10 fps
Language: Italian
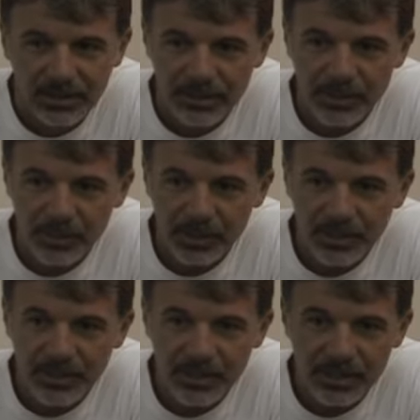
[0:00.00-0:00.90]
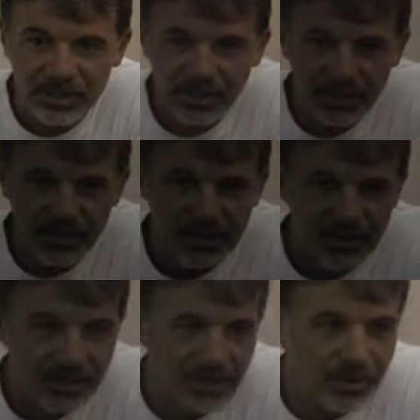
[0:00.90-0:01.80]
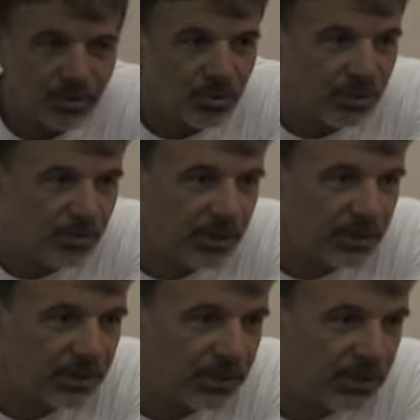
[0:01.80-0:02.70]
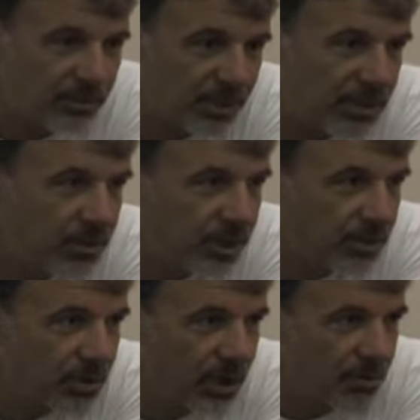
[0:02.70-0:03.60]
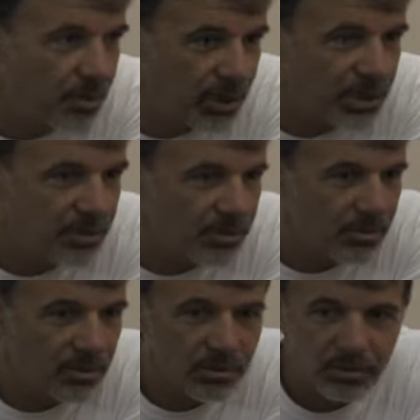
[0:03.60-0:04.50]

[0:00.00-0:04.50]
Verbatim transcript: siamo partiti il 7, il 7 luglio, è, part, è passato tanto tempo, adesso